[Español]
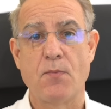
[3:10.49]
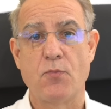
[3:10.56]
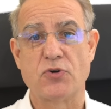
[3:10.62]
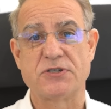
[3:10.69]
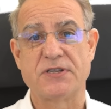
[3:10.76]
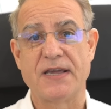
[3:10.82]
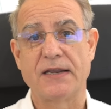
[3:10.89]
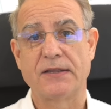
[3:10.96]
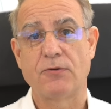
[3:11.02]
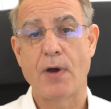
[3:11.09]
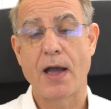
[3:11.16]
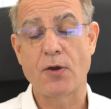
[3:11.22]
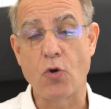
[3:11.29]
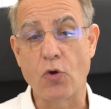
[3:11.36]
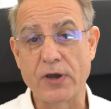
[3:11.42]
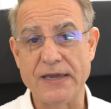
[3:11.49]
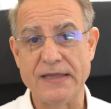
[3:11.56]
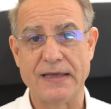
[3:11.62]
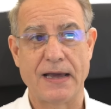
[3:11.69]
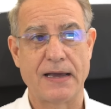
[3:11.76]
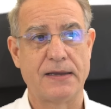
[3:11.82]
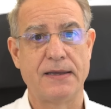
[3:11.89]
pues cierta
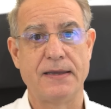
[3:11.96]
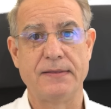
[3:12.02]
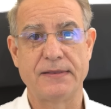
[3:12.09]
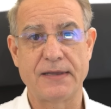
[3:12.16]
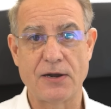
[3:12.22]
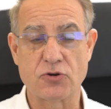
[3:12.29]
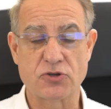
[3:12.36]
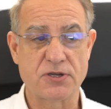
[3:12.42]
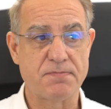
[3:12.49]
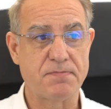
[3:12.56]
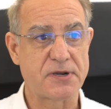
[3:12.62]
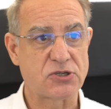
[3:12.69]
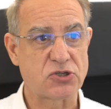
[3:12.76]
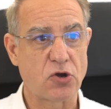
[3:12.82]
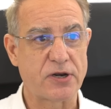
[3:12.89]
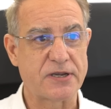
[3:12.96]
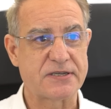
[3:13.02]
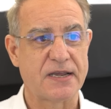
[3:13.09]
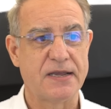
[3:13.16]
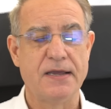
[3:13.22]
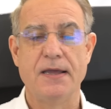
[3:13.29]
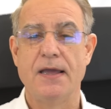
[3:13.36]
acogida entre los
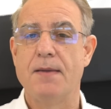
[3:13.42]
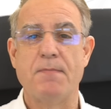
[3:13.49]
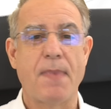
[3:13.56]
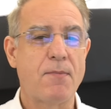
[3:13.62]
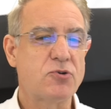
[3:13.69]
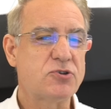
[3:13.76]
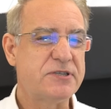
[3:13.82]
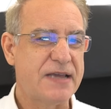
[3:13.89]
inversores. Vamos